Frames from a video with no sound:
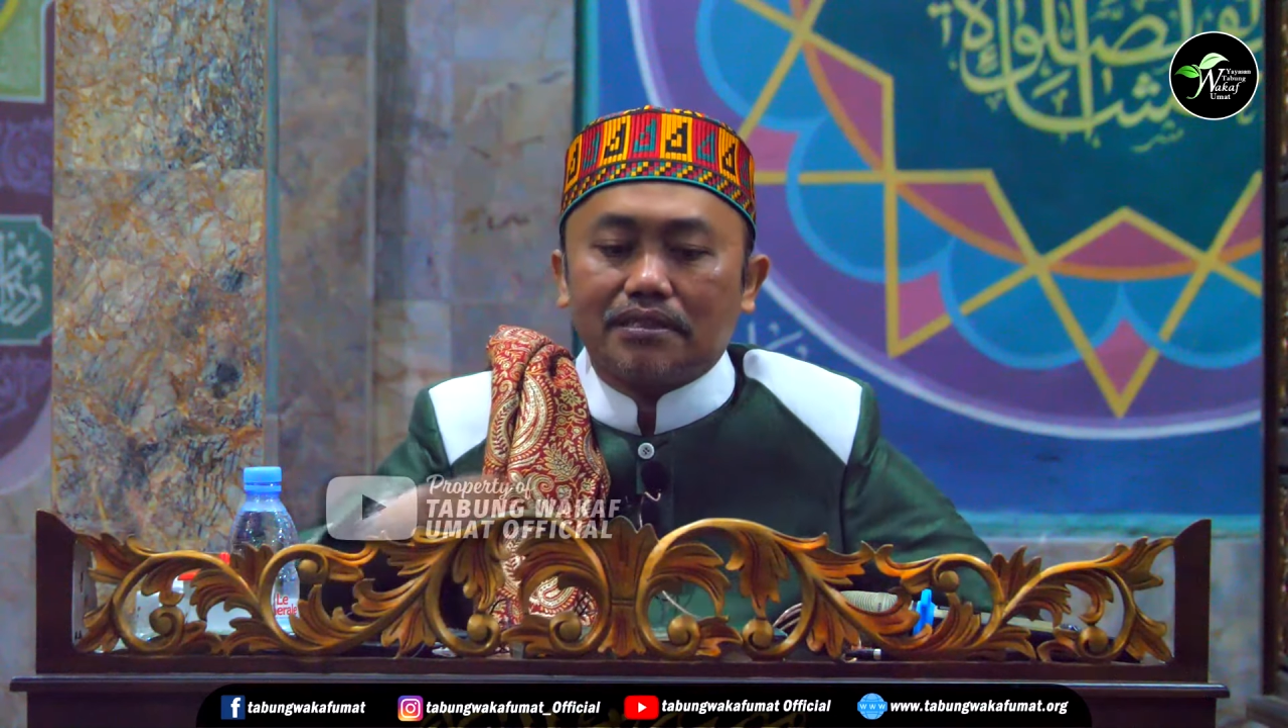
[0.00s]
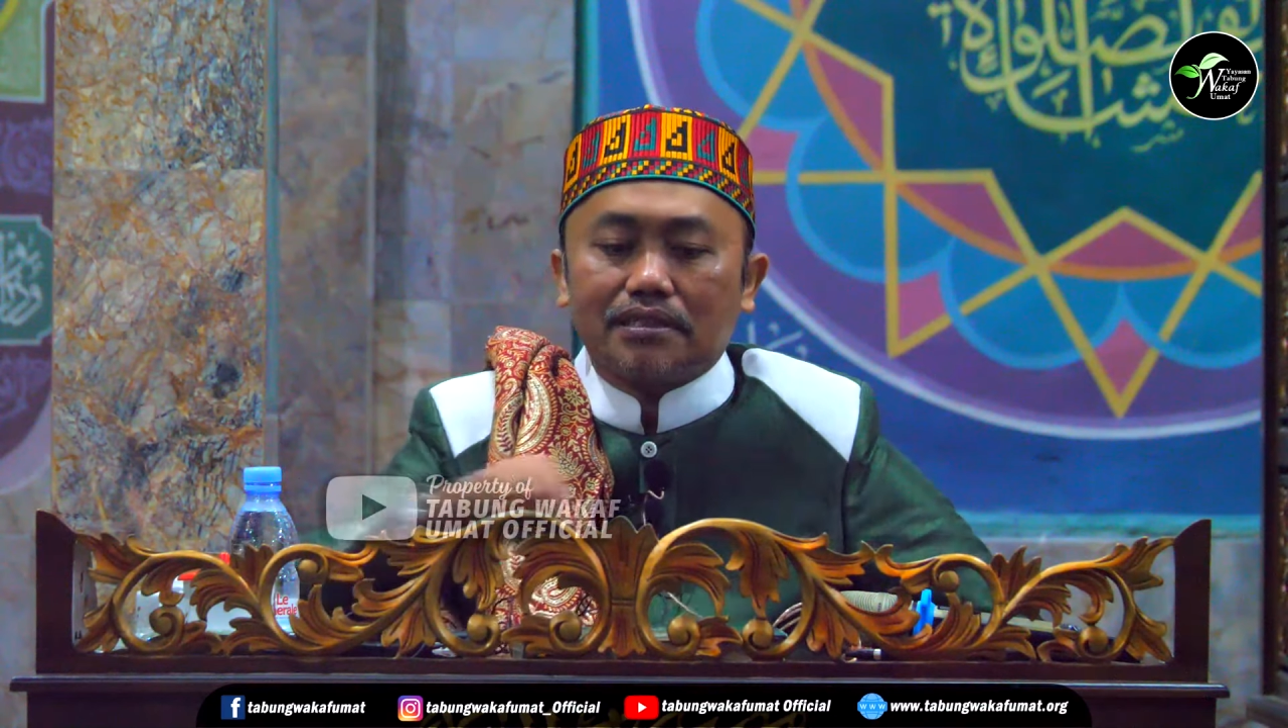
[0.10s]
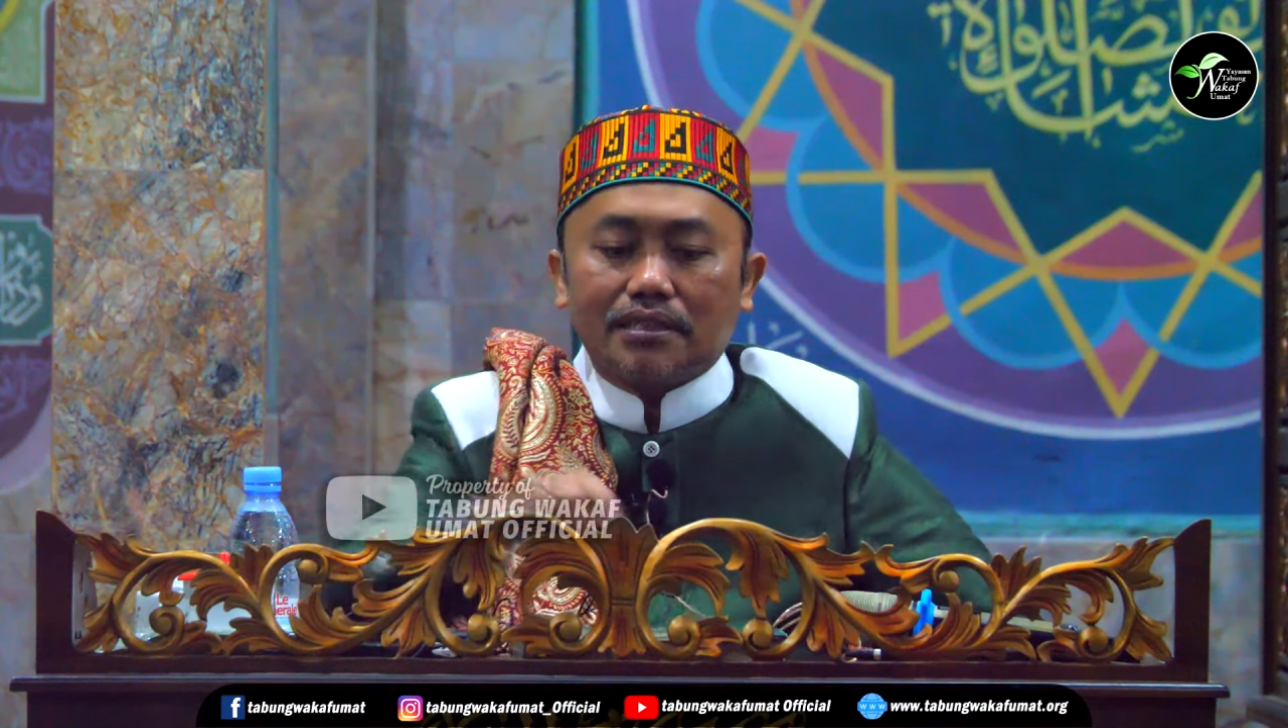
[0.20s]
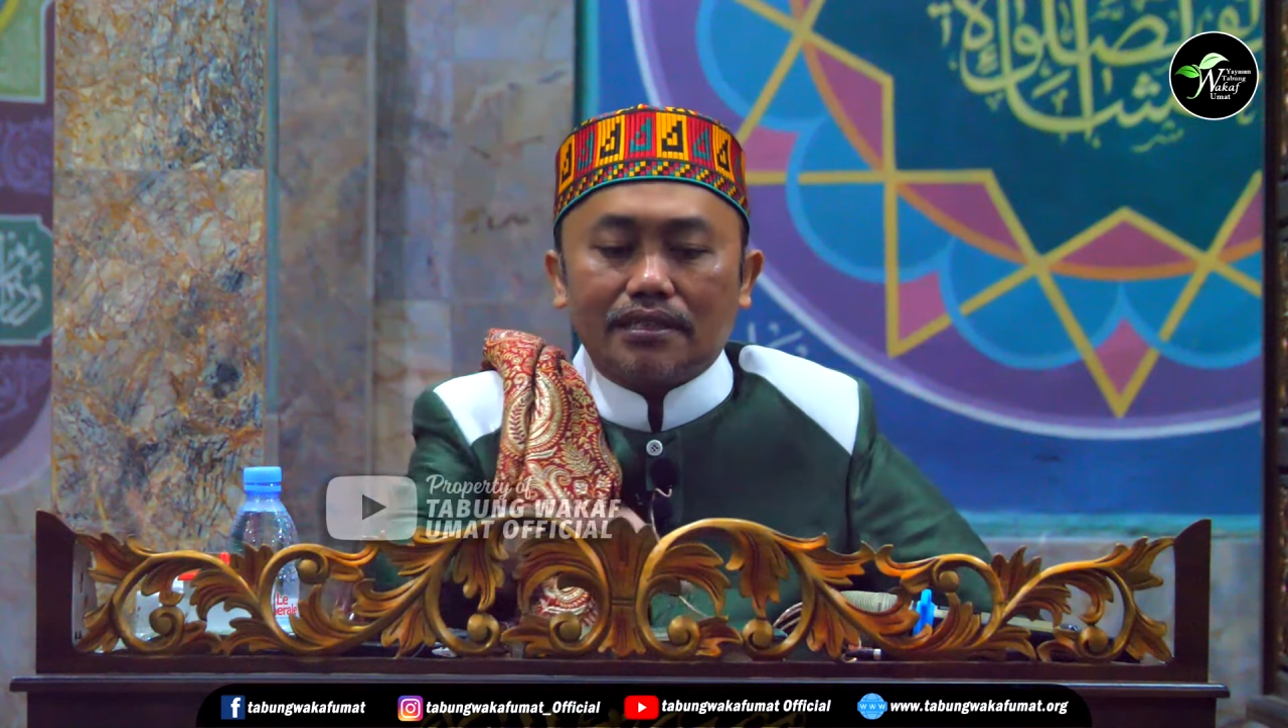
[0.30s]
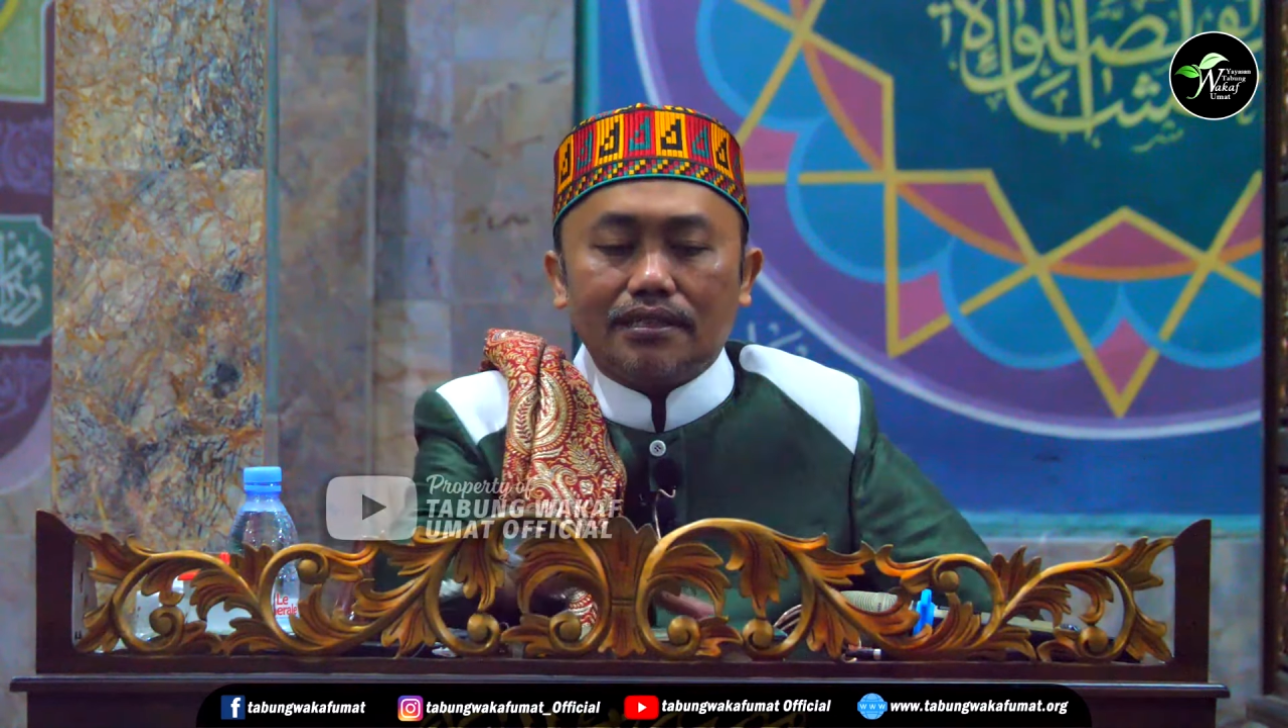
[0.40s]

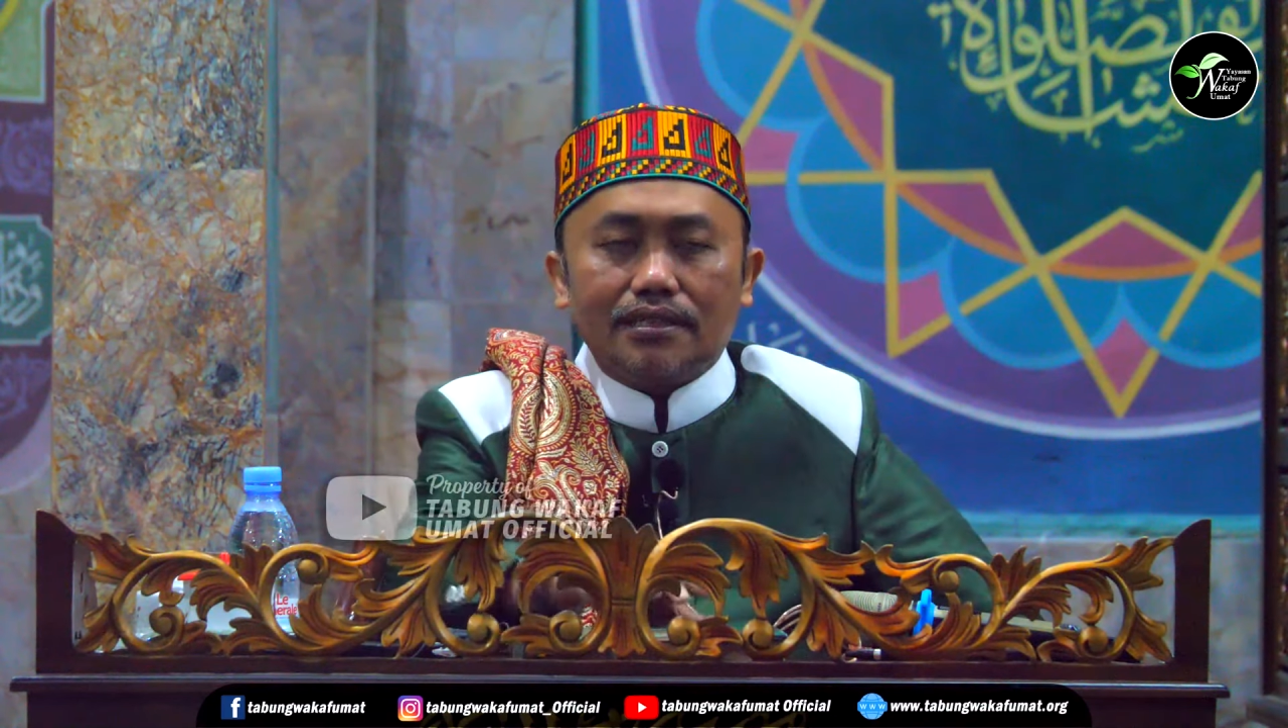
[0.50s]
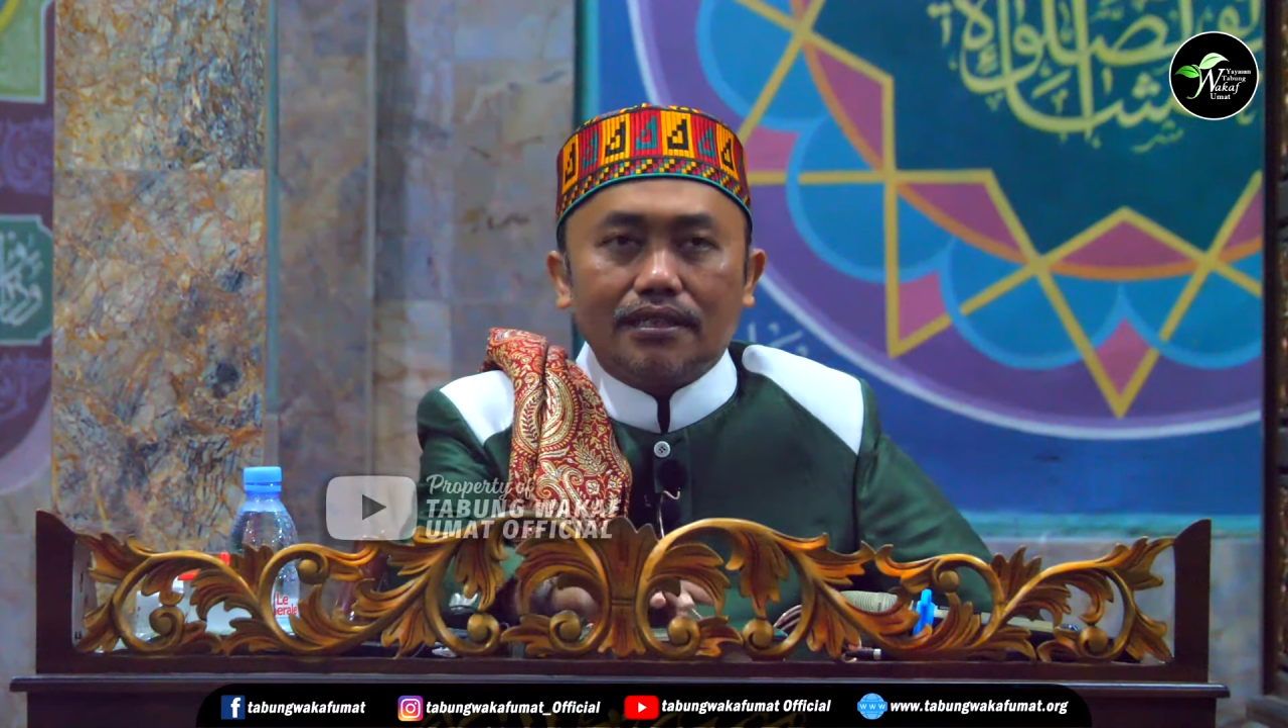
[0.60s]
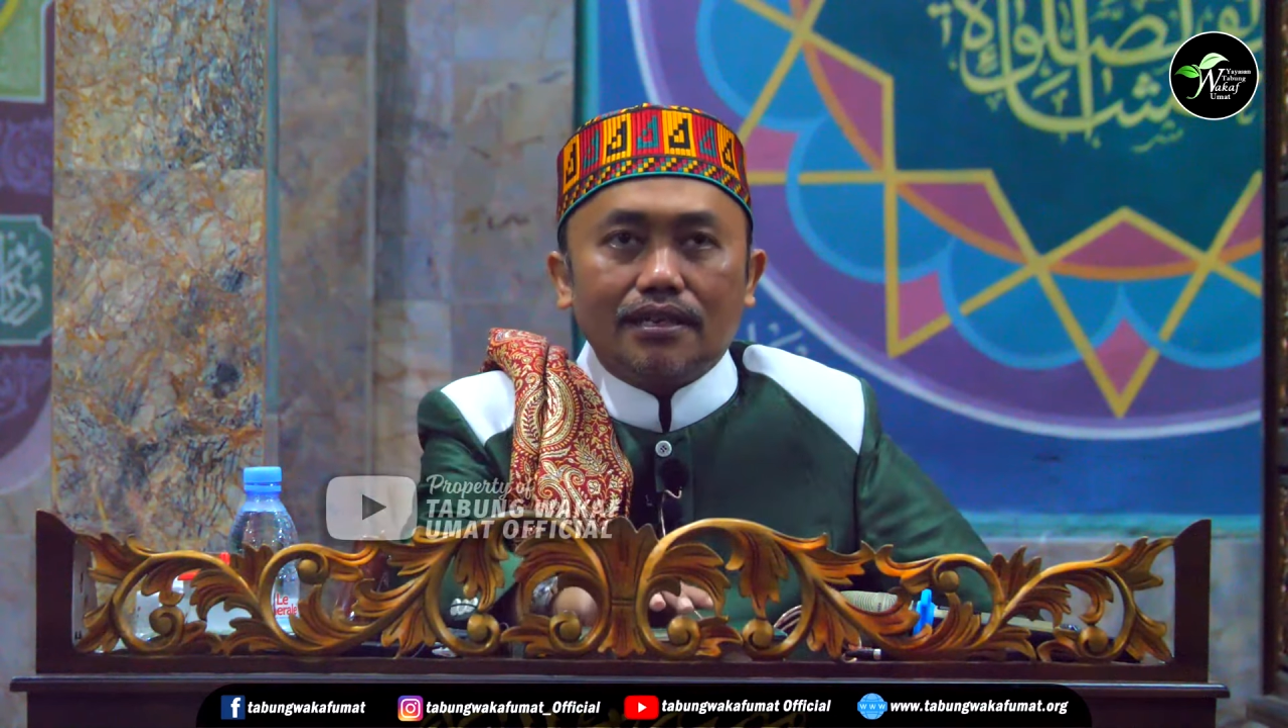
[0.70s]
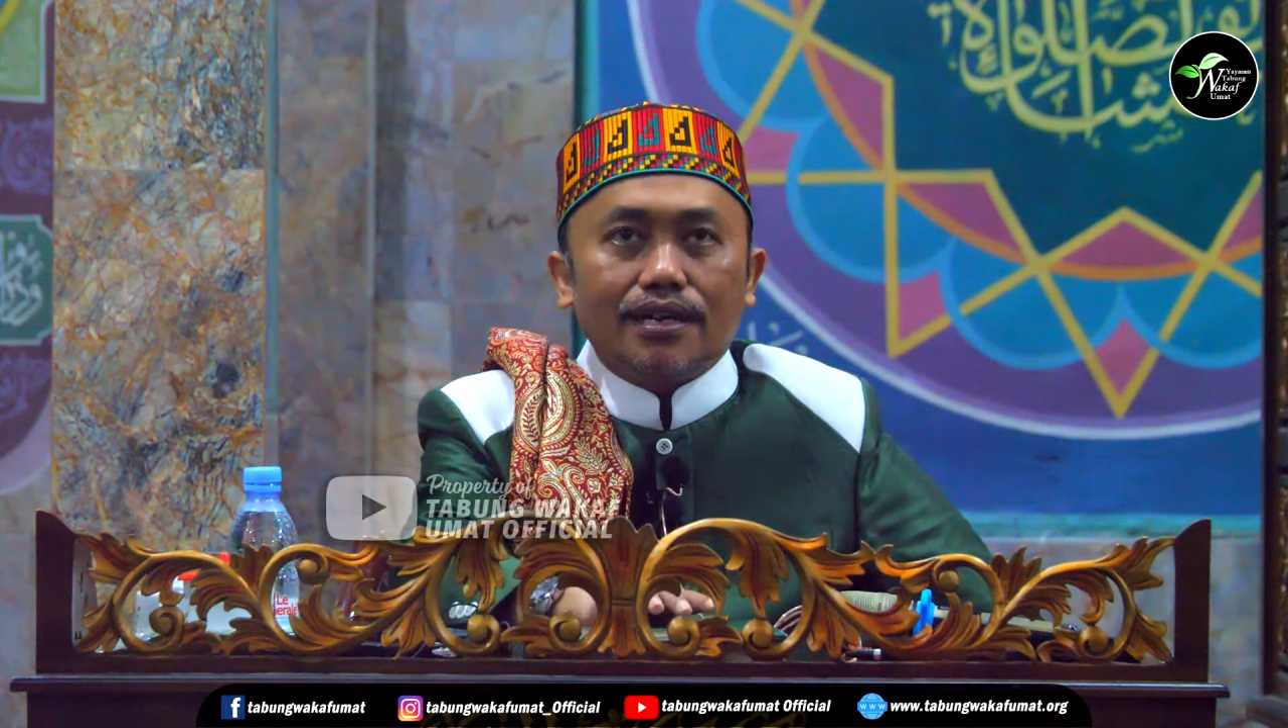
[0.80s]
ini